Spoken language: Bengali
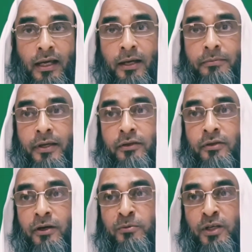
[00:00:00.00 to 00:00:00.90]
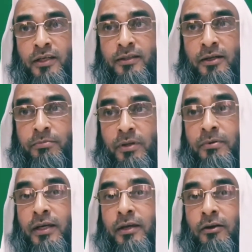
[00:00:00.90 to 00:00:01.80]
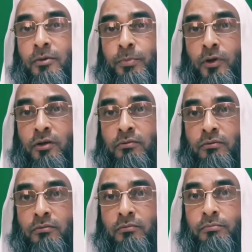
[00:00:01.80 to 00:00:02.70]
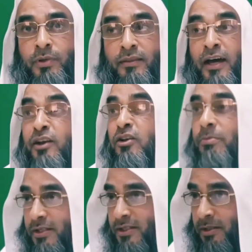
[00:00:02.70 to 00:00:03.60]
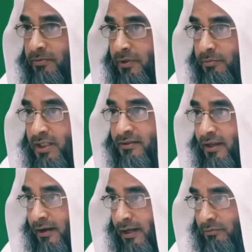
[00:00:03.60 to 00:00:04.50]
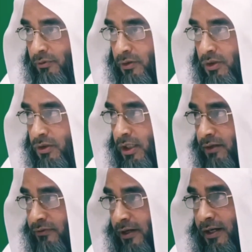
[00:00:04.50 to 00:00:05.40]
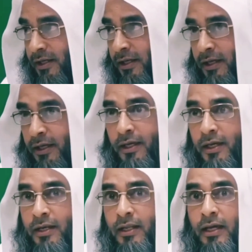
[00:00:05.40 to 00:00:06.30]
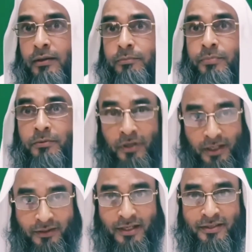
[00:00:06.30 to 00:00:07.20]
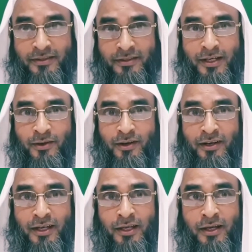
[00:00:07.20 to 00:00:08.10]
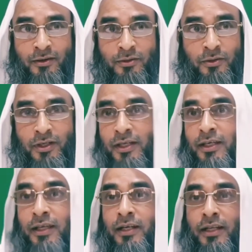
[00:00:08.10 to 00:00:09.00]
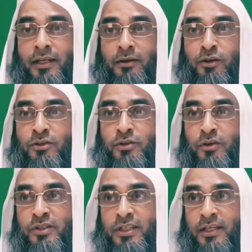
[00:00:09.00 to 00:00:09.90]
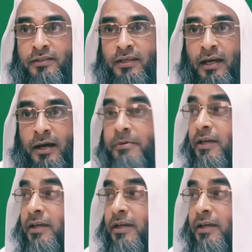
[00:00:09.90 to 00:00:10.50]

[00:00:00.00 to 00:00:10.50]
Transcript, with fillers: আবেগ ধর্মের ক্ষেত্রে বিবেকের ওপর প্রাধান্য পেয়েছে বিস্তার লাভ করেছে যার ফলে এরা বিবেক দিয়ে চিন্তা করে না দলিলের অনুসরণ চাইতে আবেগ